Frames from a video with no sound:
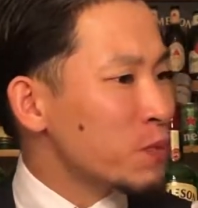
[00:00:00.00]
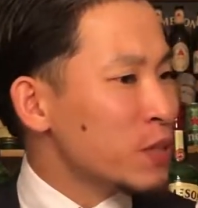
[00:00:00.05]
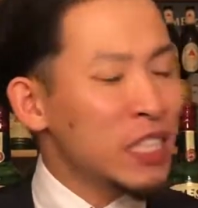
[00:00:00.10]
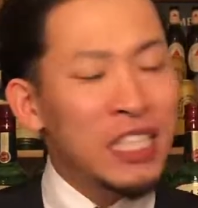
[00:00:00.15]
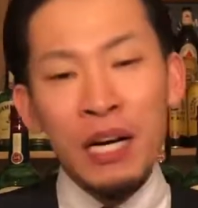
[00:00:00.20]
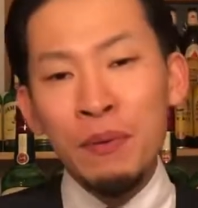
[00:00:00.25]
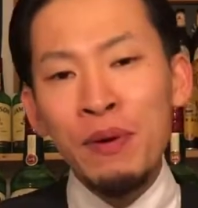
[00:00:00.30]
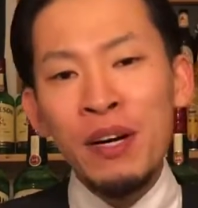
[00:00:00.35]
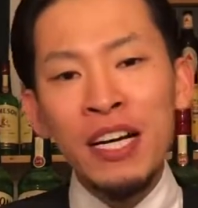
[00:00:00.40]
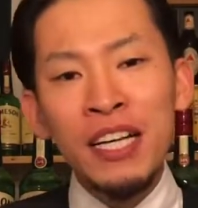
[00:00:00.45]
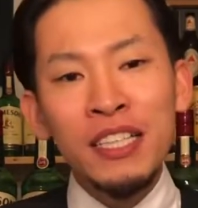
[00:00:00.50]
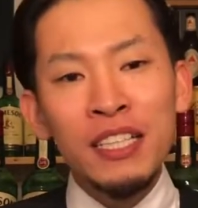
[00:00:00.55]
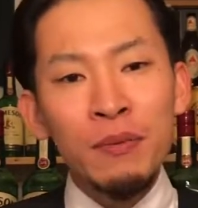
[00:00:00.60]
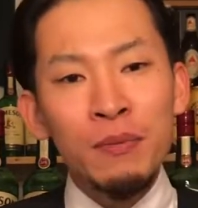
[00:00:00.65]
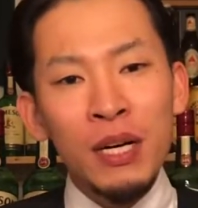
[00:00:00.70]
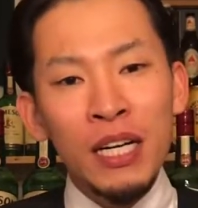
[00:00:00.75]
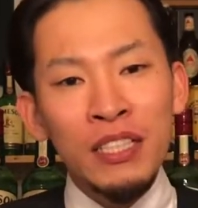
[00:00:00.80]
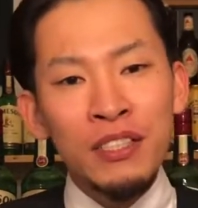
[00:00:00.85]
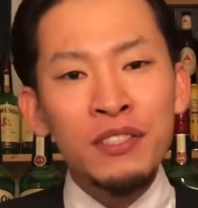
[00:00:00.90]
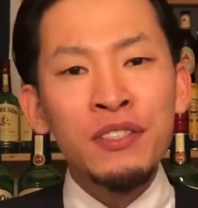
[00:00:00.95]
う山形
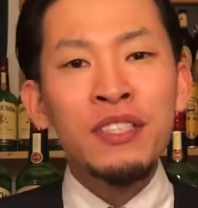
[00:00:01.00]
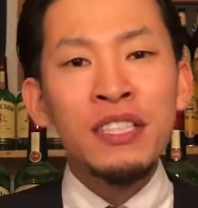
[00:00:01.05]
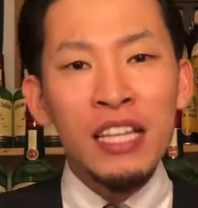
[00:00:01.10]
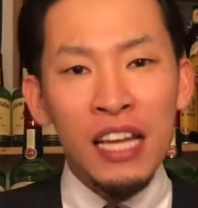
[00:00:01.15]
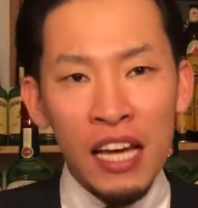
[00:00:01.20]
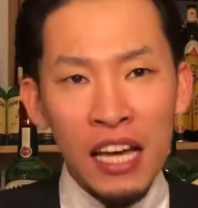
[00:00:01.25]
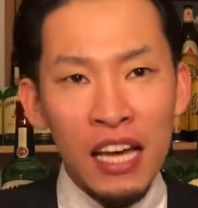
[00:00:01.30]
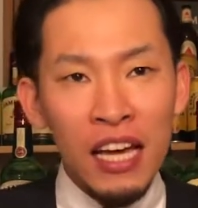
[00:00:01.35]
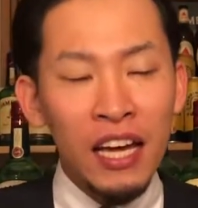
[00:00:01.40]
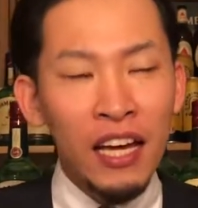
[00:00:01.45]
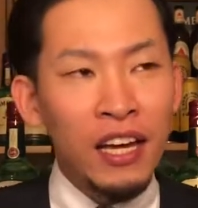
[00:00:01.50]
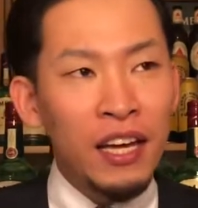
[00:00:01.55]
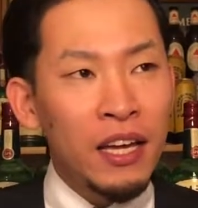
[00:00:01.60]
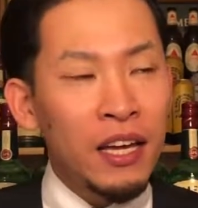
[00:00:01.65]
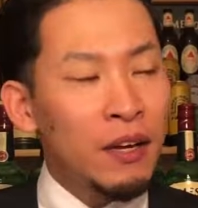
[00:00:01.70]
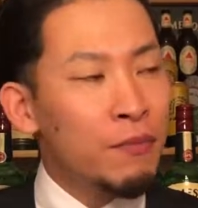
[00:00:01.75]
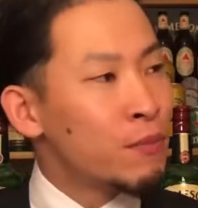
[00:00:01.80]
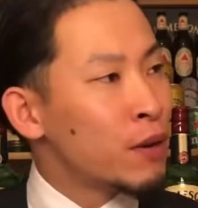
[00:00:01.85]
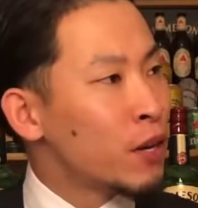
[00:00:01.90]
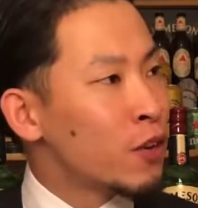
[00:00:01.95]
も暑くて
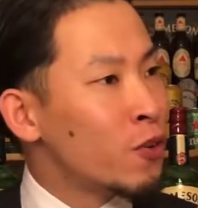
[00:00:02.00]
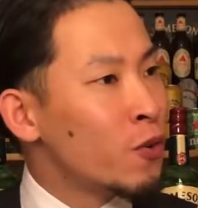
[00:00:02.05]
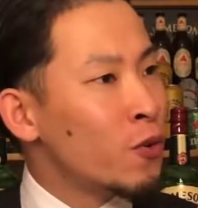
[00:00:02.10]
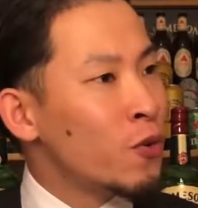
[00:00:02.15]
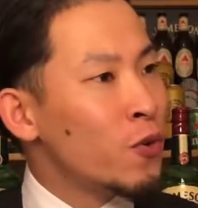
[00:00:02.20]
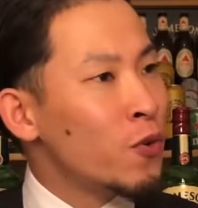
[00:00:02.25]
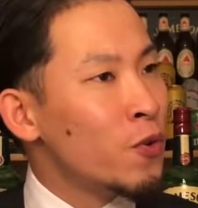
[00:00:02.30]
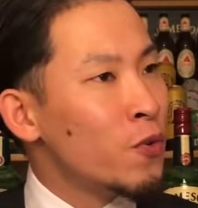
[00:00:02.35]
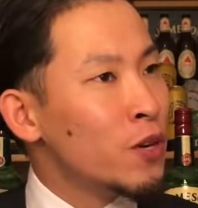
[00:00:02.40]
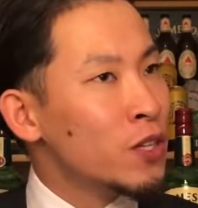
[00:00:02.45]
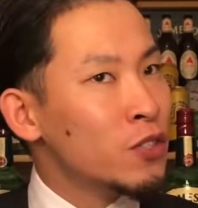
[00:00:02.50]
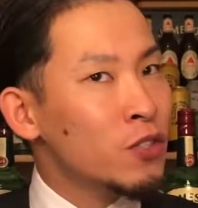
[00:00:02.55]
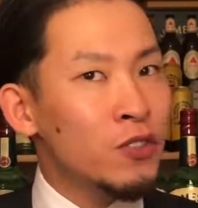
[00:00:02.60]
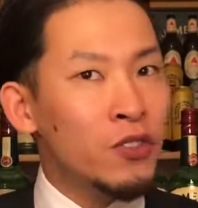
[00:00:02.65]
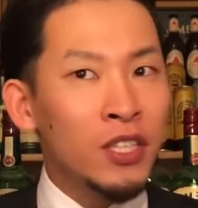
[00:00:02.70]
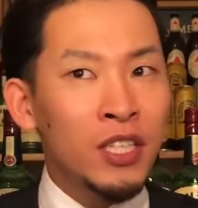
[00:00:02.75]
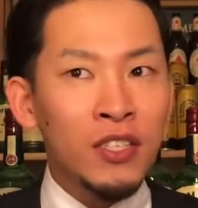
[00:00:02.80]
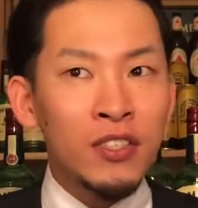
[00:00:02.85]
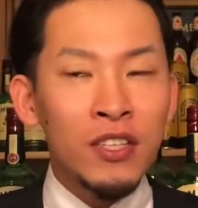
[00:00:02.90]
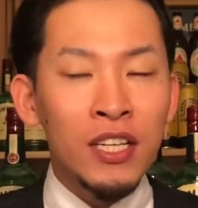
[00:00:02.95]
まあ、今日はちょっ
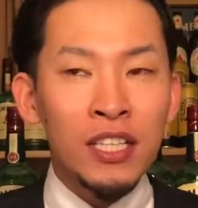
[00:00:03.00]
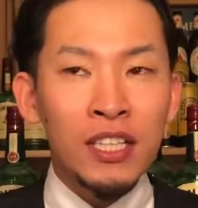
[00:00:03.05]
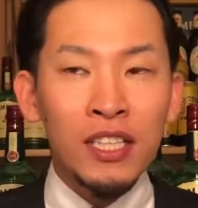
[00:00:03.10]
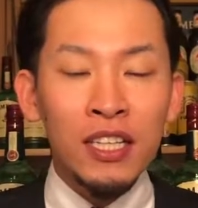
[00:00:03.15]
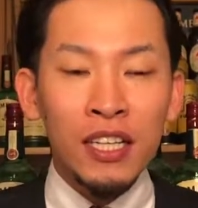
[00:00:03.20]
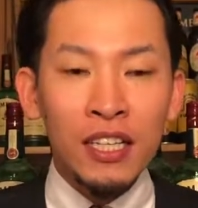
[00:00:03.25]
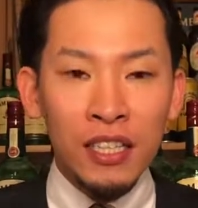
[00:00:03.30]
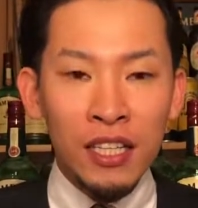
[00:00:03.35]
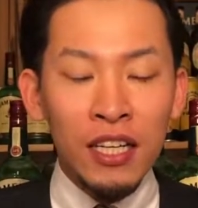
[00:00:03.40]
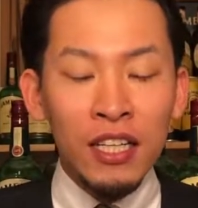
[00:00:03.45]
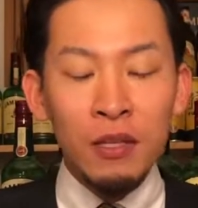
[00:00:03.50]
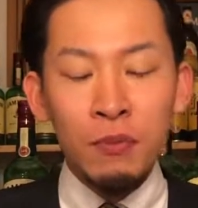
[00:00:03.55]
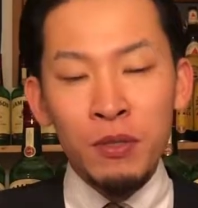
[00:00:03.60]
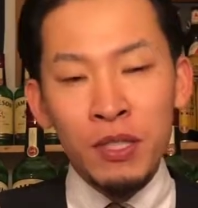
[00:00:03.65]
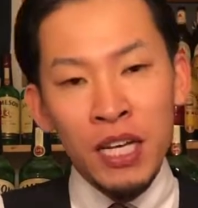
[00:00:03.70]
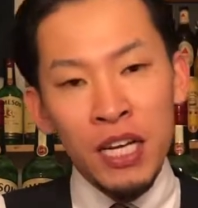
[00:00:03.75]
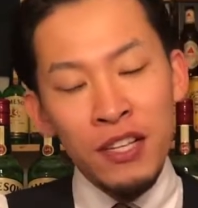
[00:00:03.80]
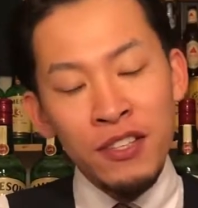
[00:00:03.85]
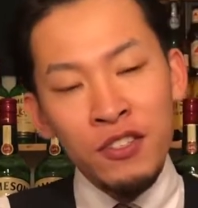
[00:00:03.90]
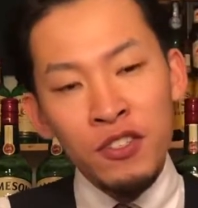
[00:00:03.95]
と低かったかなでも
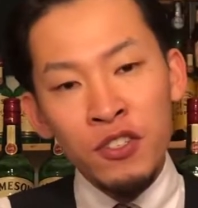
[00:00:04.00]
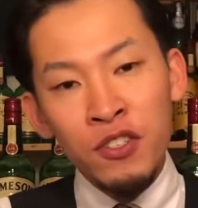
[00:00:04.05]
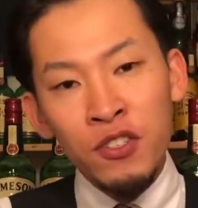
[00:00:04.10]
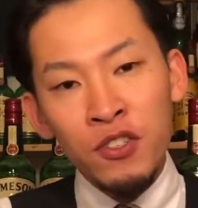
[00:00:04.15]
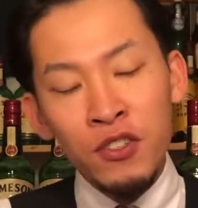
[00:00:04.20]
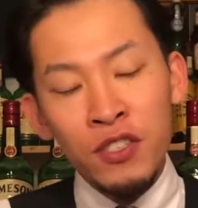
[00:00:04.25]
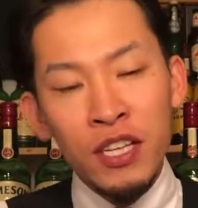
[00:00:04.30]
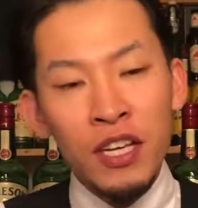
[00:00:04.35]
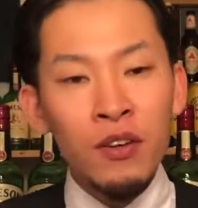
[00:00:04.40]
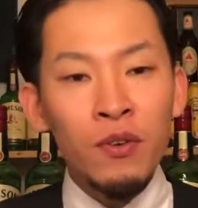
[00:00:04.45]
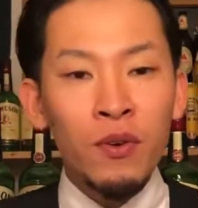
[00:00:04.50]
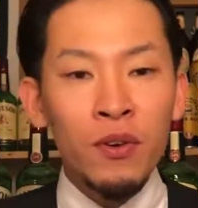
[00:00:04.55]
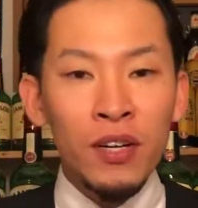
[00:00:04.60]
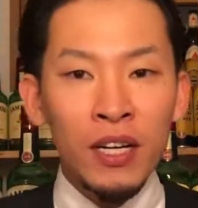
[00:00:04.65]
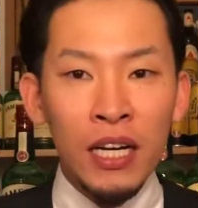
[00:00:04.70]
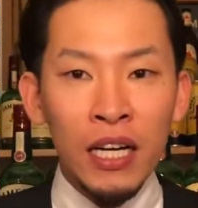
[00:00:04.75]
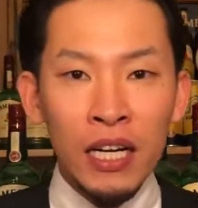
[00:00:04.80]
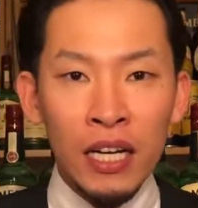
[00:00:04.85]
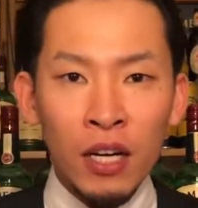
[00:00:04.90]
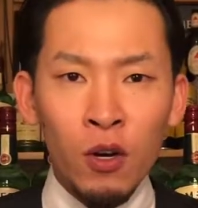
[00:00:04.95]
30度前後ぐ
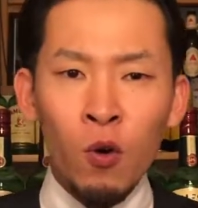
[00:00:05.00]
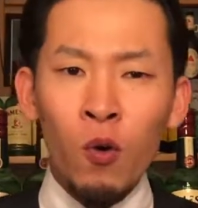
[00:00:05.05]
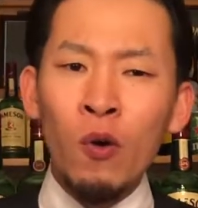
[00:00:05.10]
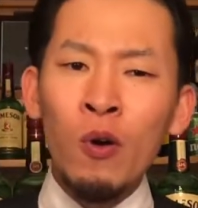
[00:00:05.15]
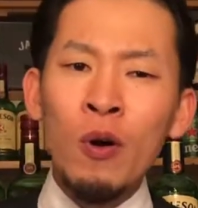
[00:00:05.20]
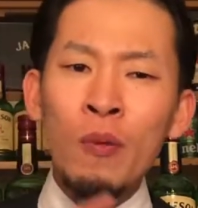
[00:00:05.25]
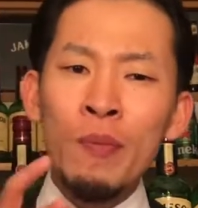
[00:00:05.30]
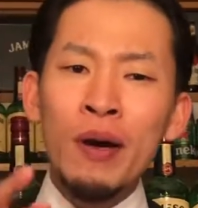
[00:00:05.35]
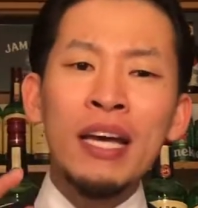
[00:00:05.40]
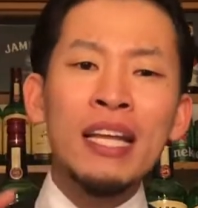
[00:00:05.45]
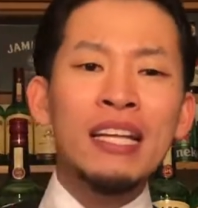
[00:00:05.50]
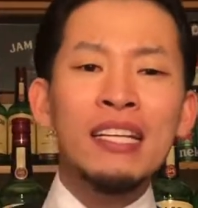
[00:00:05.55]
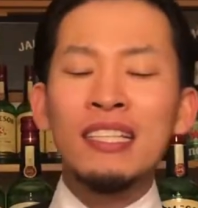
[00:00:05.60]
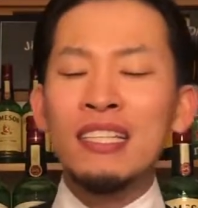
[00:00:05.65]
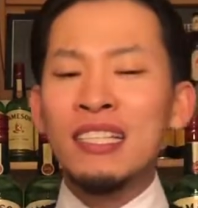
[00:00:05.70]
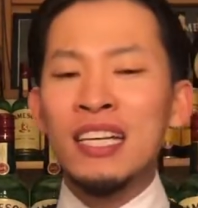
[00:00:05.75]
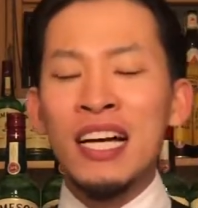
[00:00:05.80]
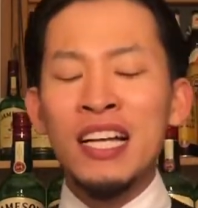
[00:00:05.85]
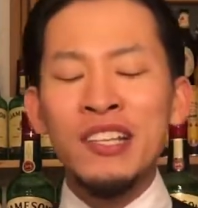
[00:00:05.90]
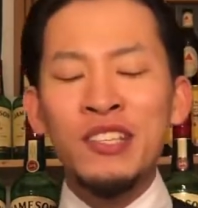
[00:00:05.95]
らいかなこの前なんて
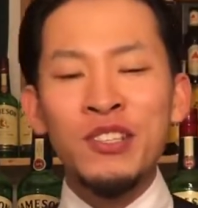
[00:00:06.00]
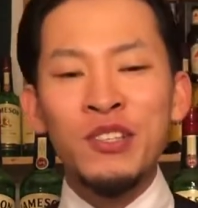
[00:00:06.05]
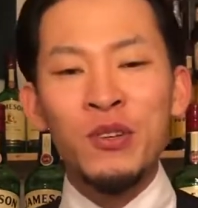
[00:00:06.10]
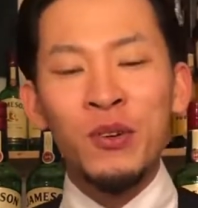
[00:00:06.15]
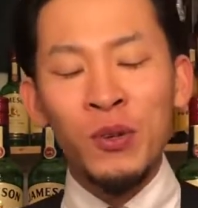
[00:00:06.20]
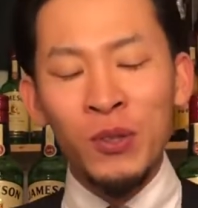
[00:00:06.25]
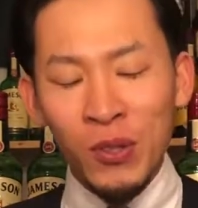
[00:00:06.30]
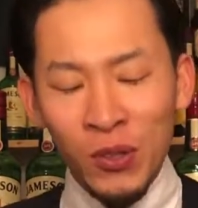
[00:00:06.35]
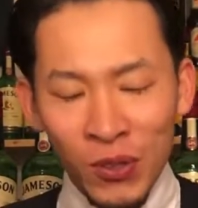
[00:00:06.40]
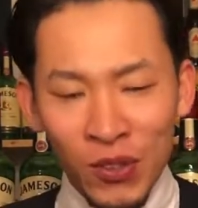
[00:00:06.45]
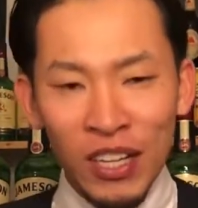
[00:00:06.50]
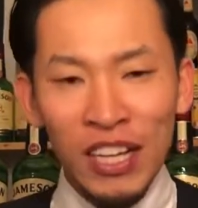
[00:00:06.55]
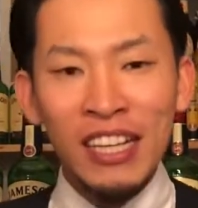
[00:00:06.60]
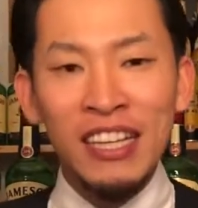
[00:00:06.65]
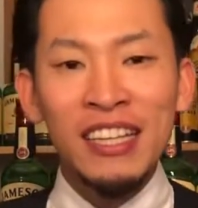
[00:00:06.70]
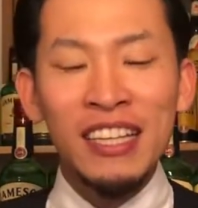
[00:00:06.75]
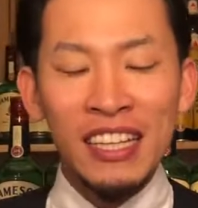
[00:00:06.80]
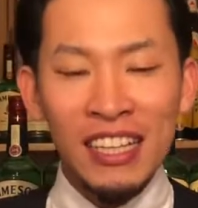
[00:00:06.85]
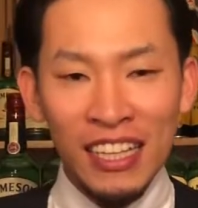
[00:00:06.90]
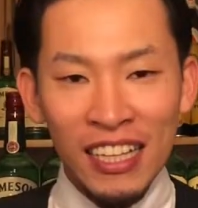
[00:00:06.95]
35度とか
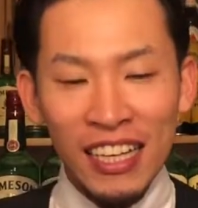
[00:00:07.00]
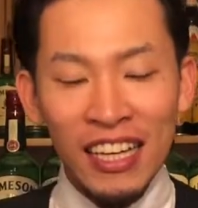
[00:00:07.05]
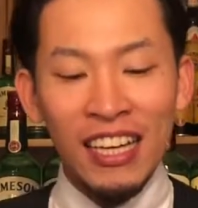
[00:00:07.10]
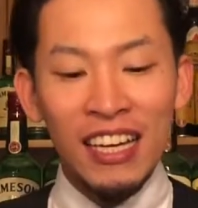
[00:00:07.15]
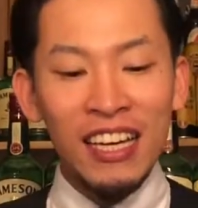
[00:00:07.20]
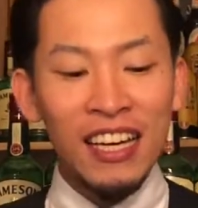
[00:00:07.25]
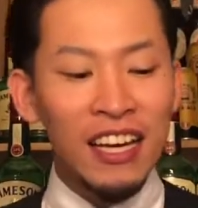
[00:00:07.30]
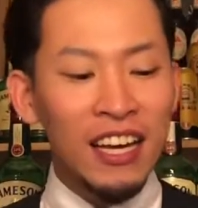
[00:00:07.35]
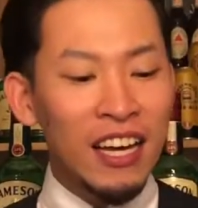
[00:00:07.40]
あったんで